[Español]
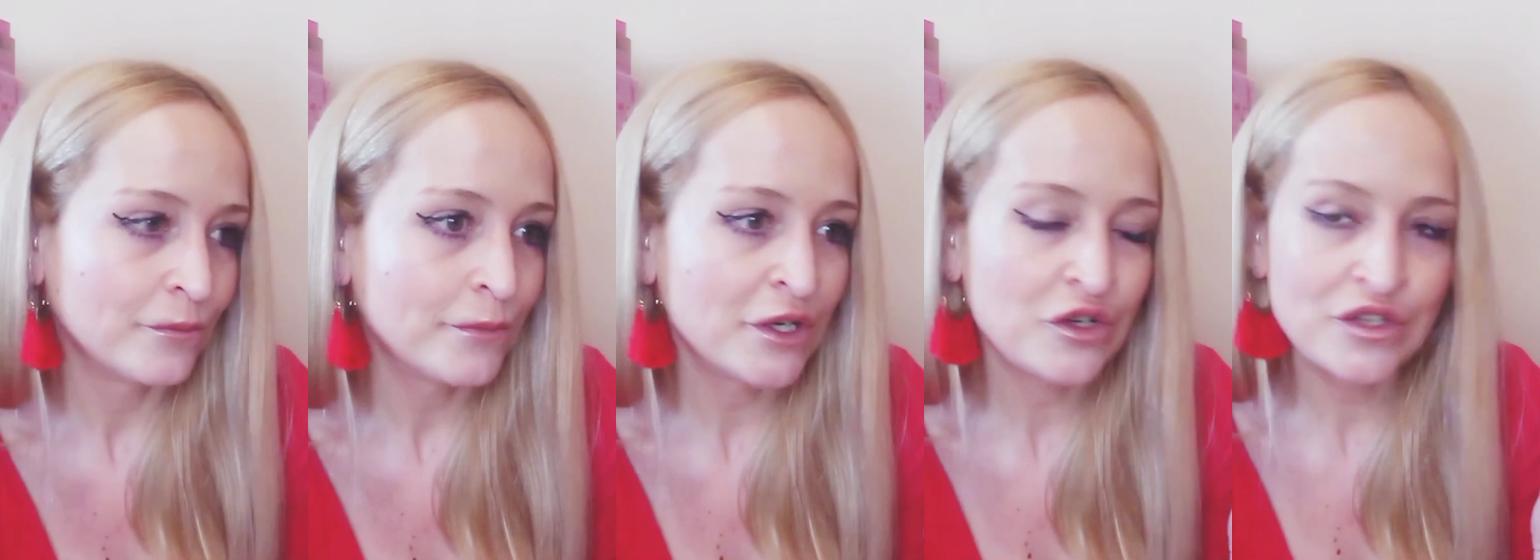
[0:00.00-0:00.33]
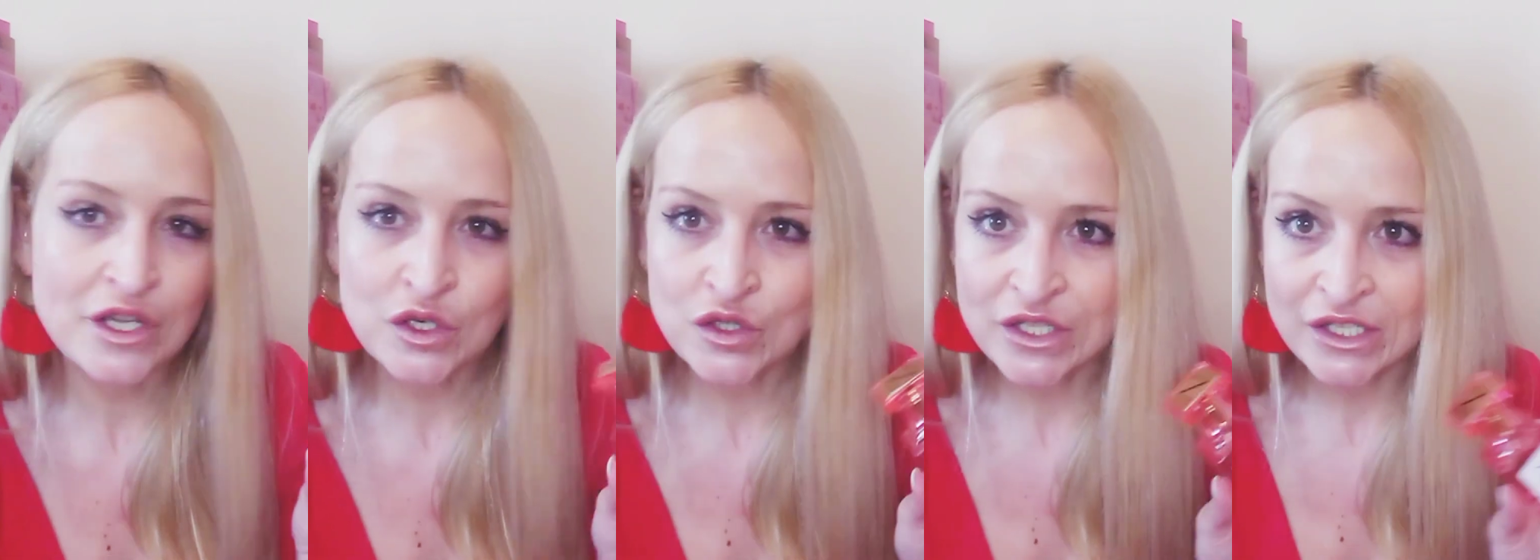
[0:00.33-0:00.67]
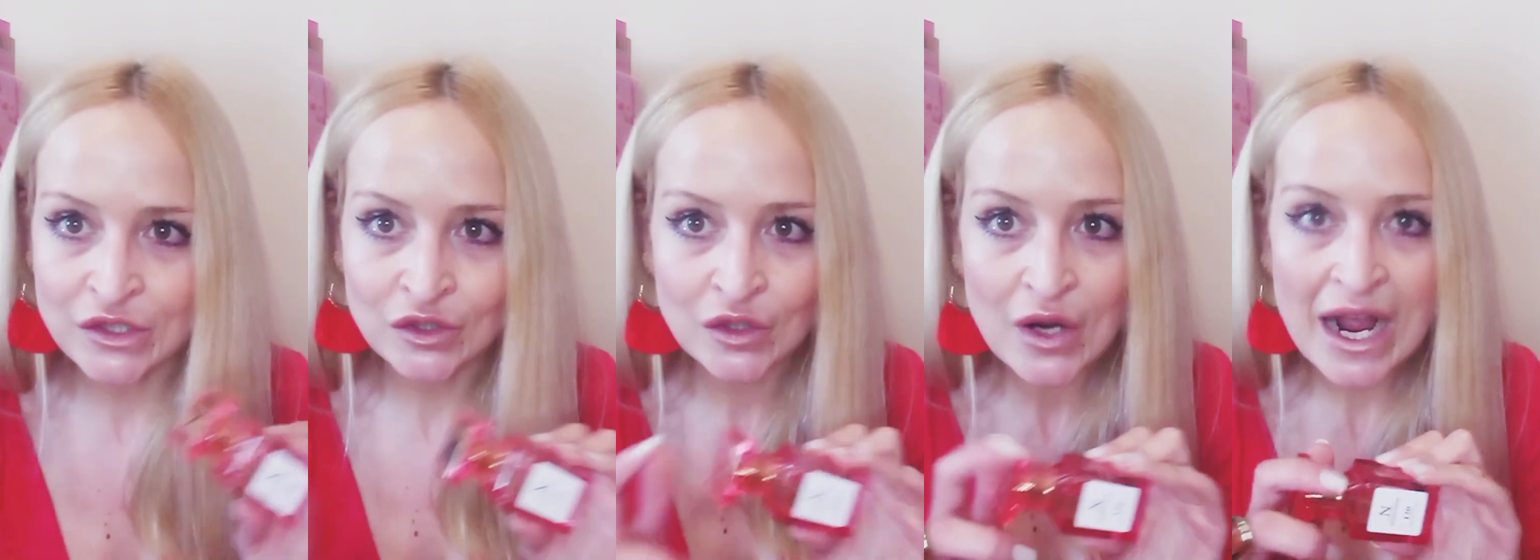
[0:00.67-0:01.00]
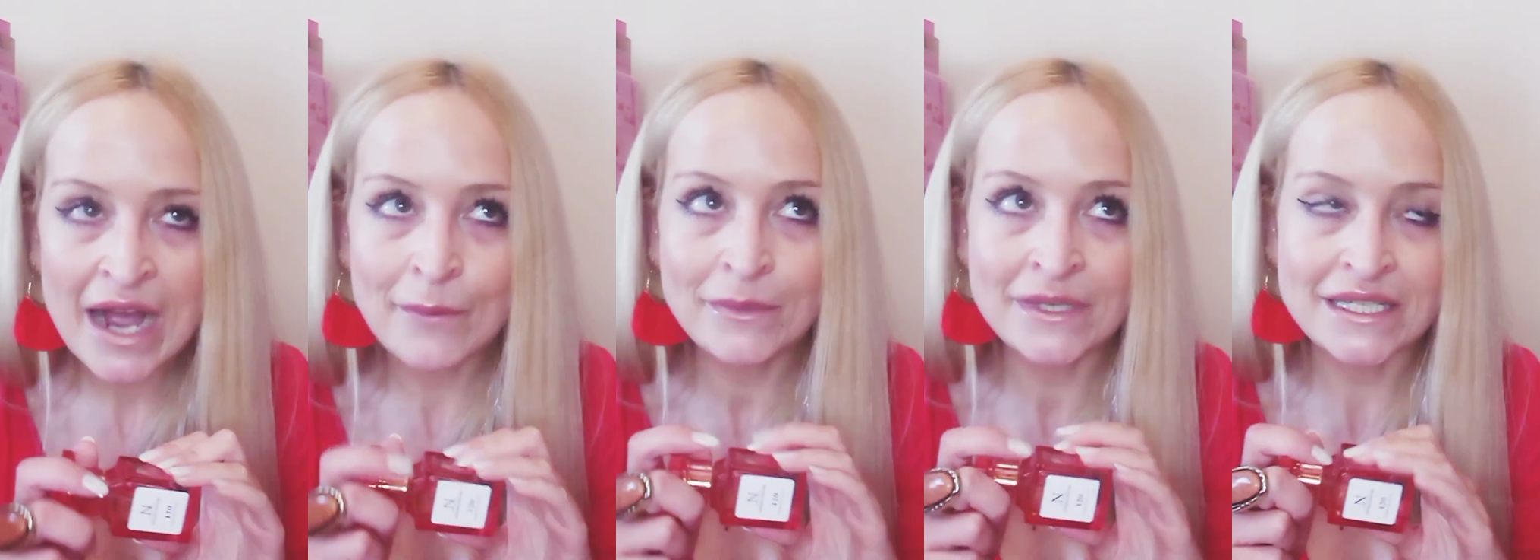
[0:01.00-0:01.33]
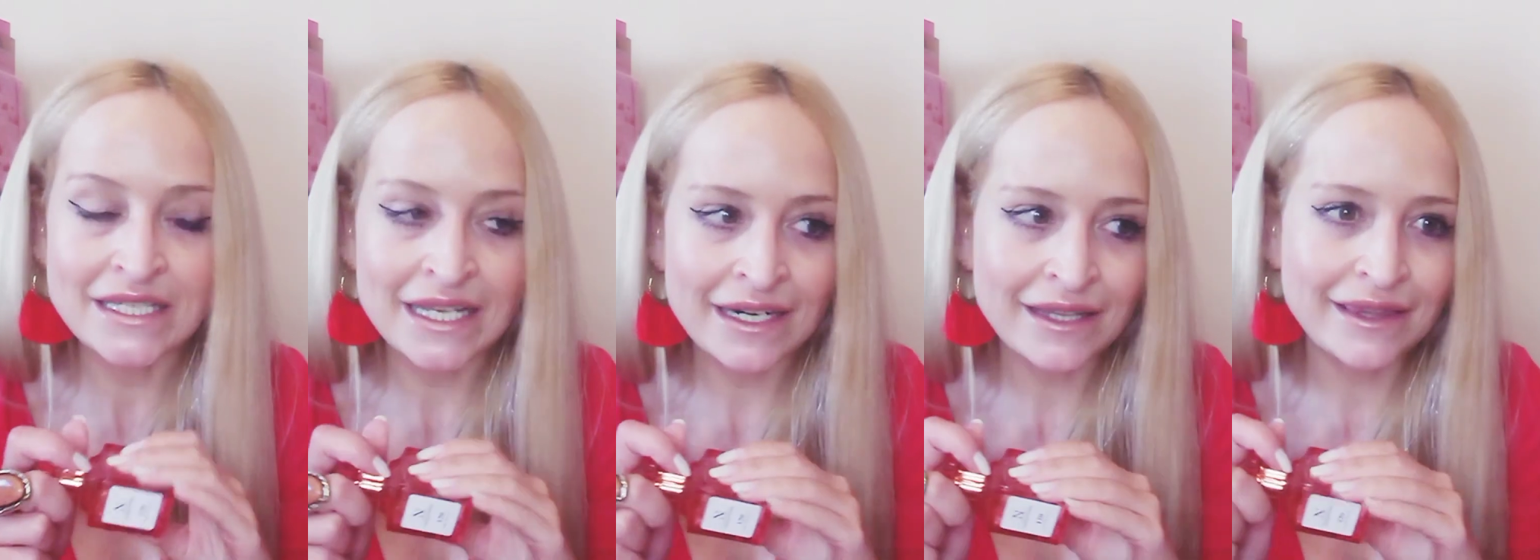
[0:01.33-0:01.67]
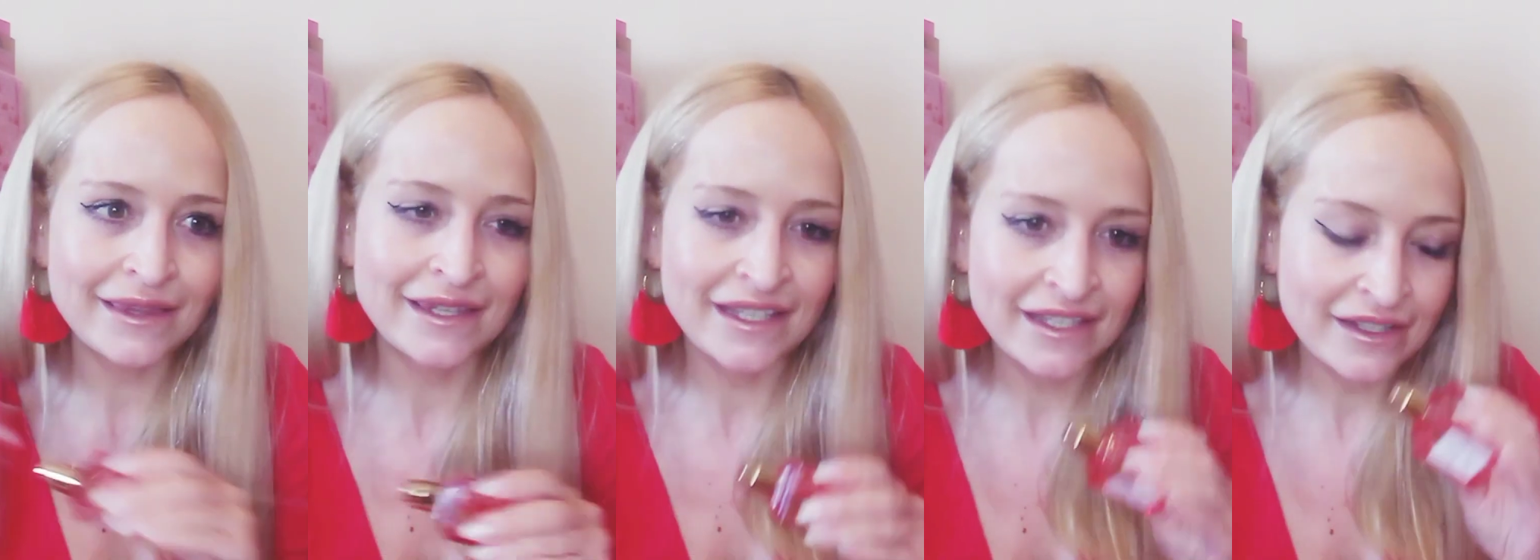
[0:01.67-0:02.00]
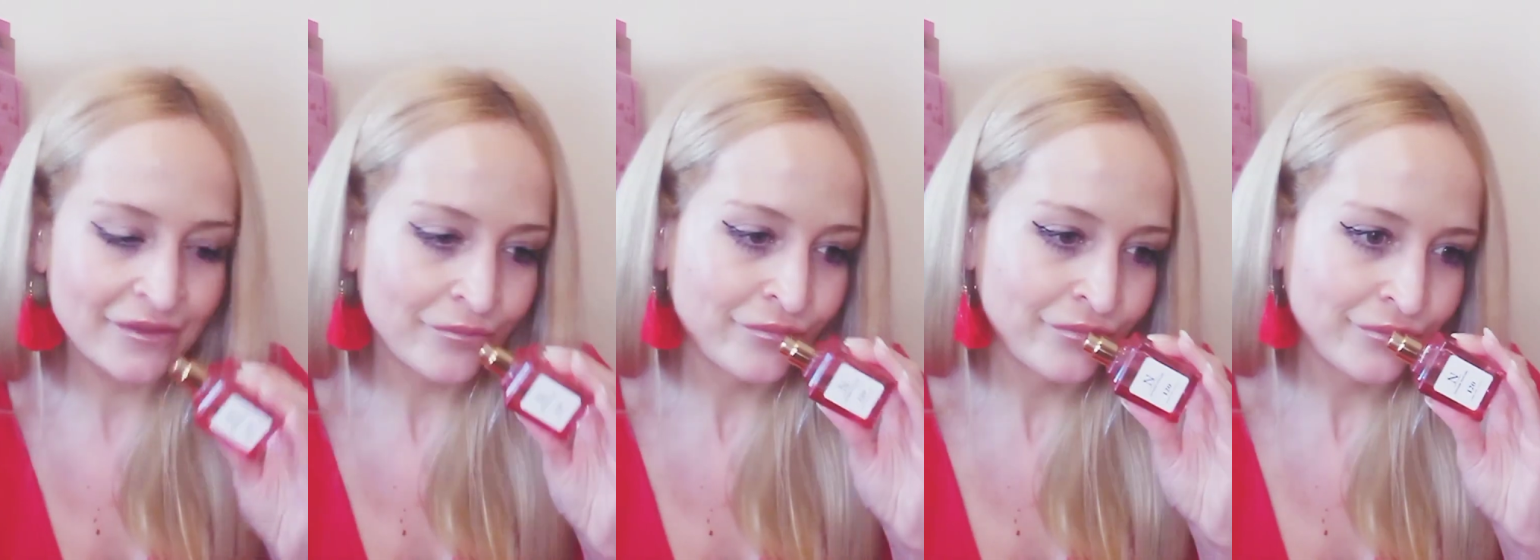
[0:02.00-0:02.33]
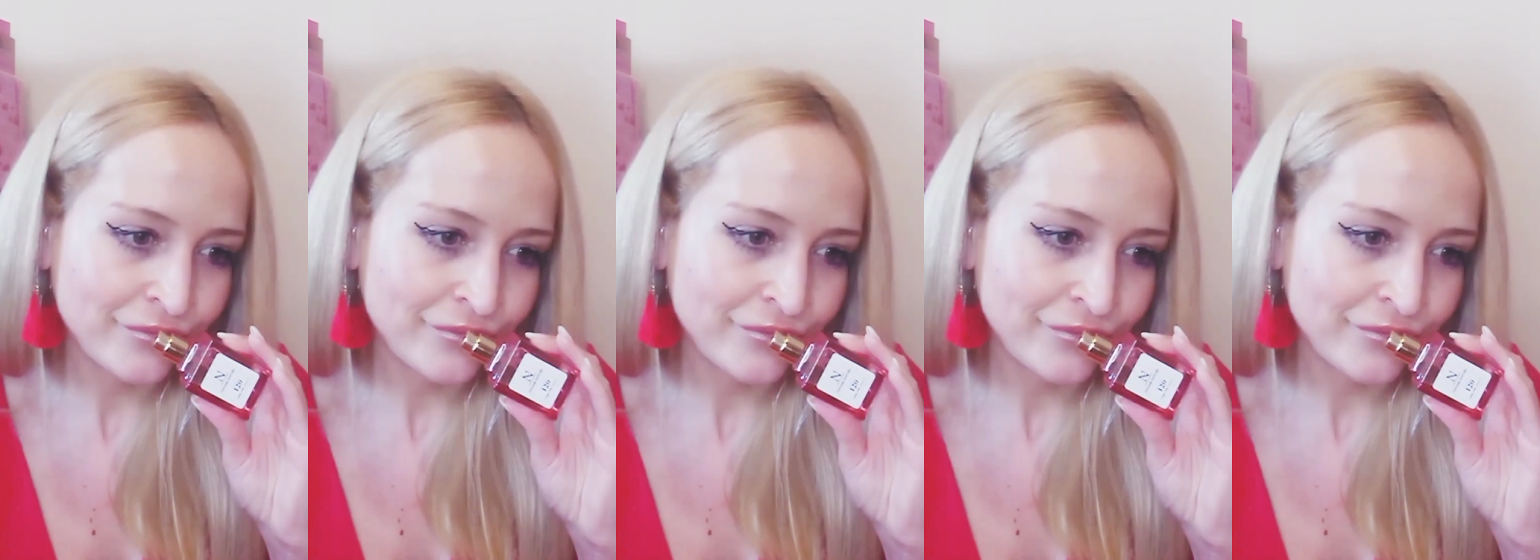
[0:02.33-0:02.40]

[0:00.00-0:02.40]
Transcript: Pero ya os digo, a pesar de